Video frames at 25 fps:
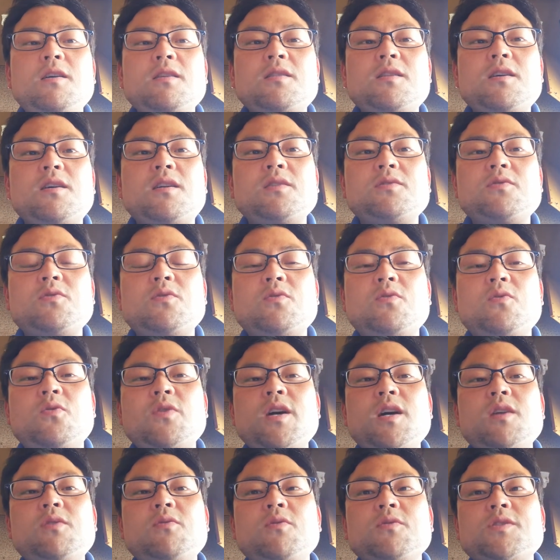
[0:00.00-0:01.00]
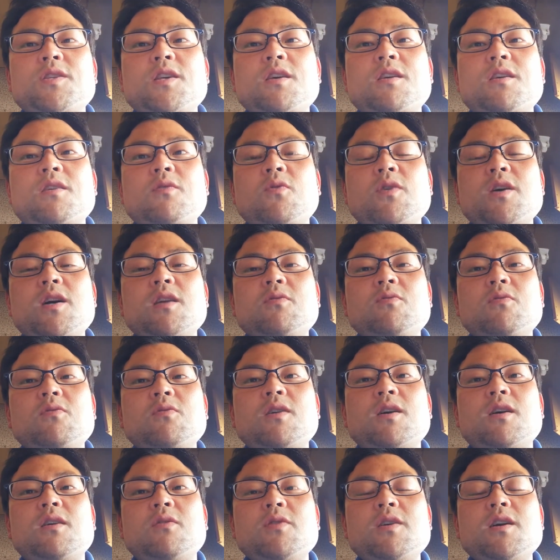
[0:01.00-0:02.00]
だからその親
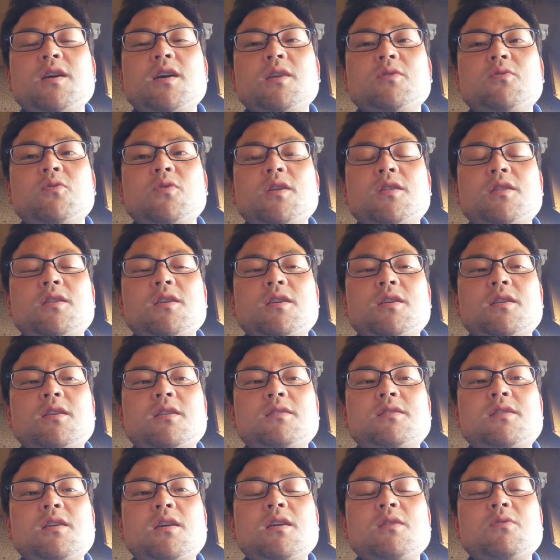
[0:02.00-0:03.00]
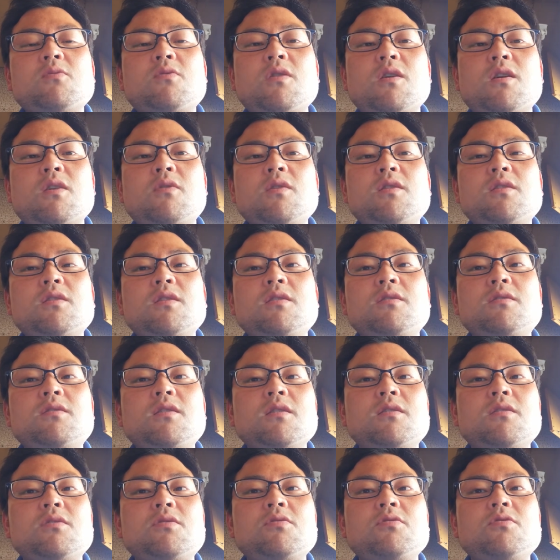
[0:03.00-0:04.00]
がどうやって世間と関わっていく
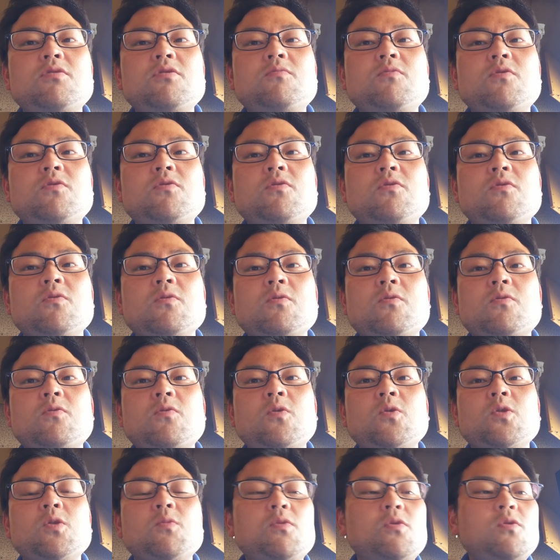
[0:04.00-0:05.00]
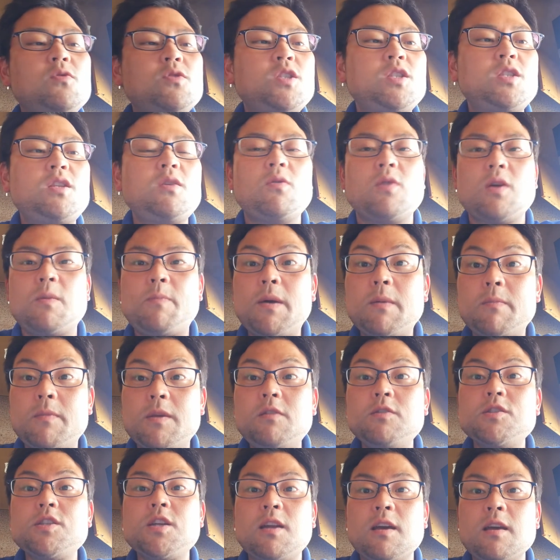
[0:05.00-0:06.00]
かっていうものを子供のうちってやっぱり見
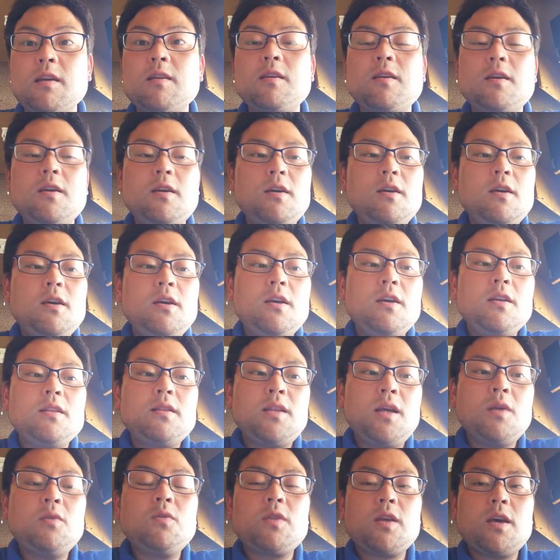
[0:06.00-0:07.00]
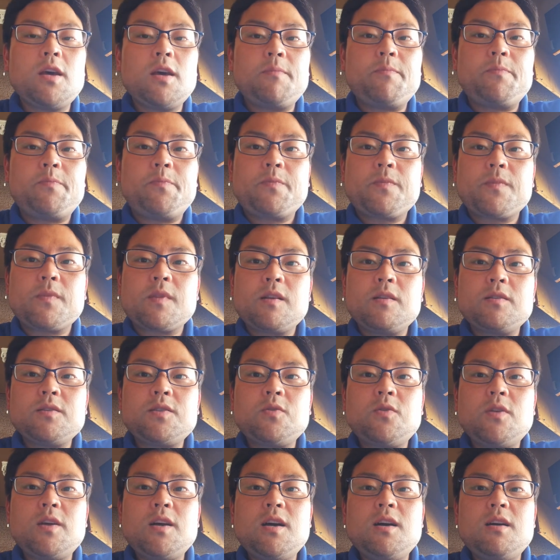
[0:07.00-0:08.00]
るじゃない。なので、
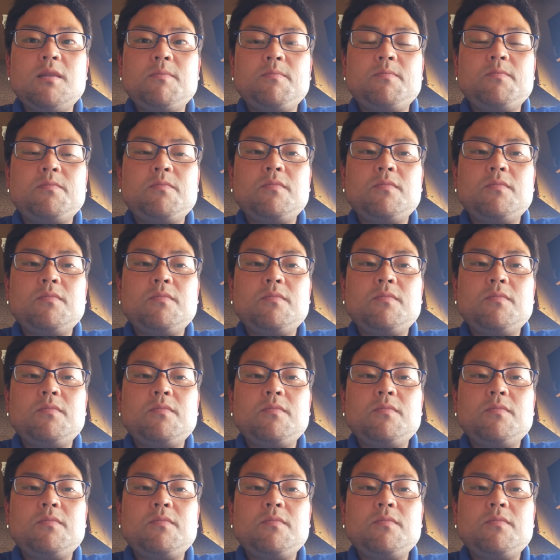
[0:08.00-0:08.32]
それが